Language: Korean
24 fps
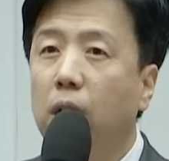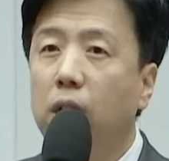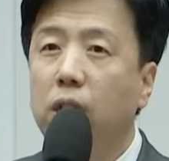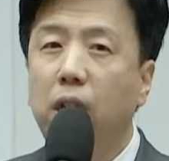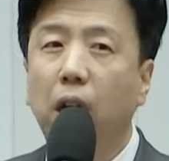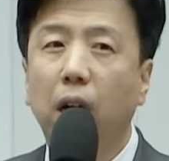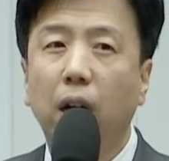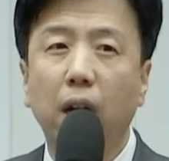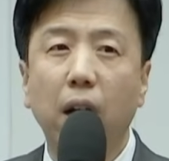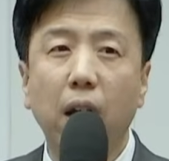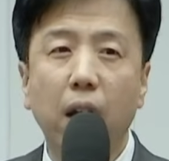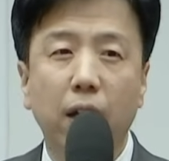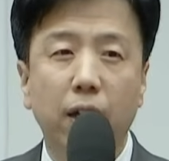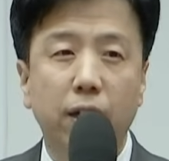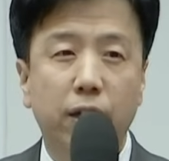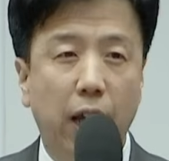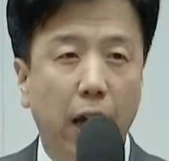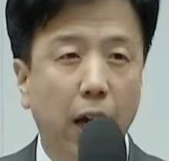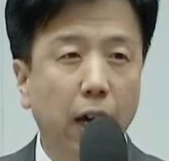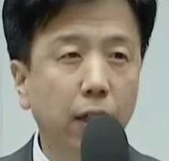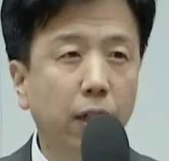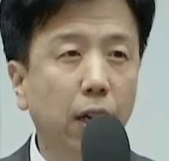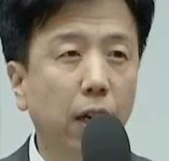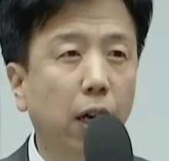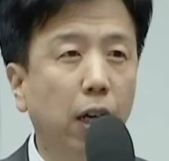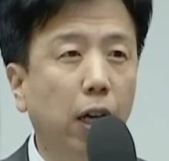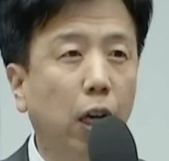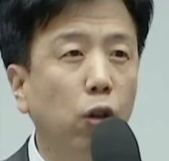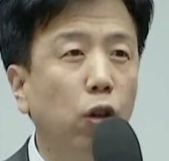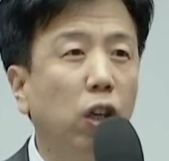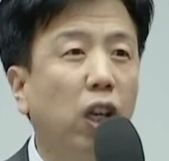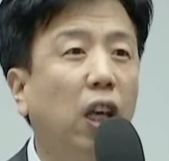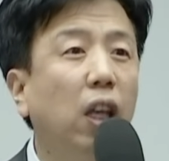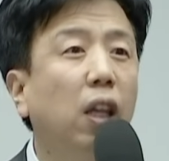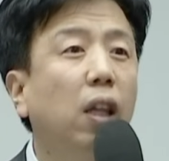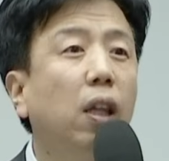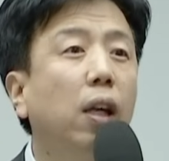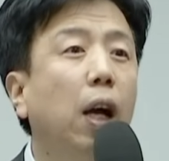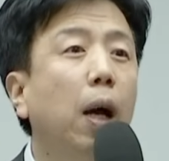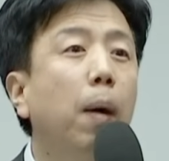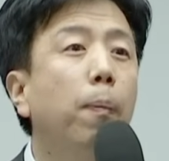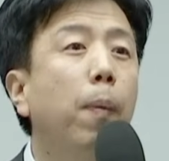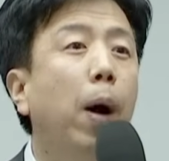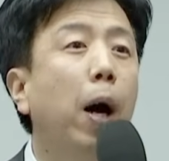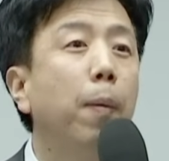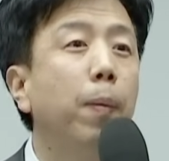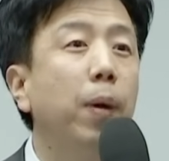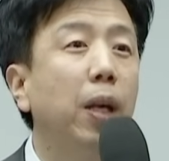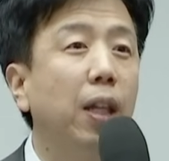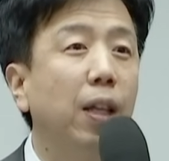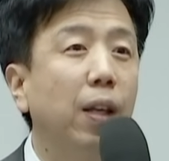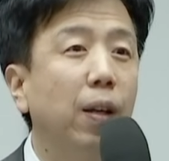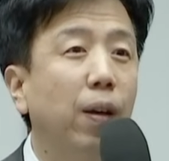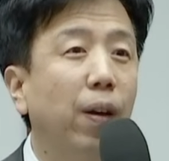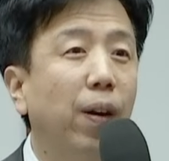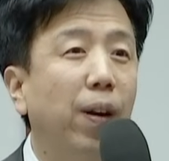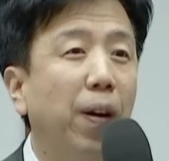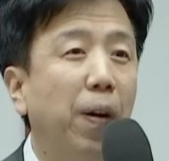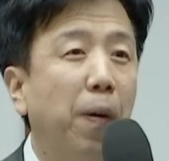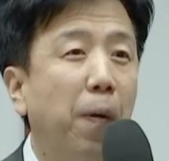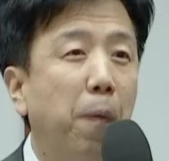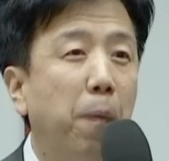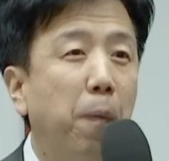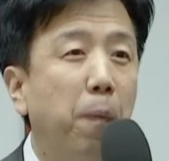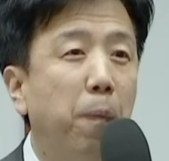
제 안에 제가 생각해도 기특한 마음이 있는 거예요.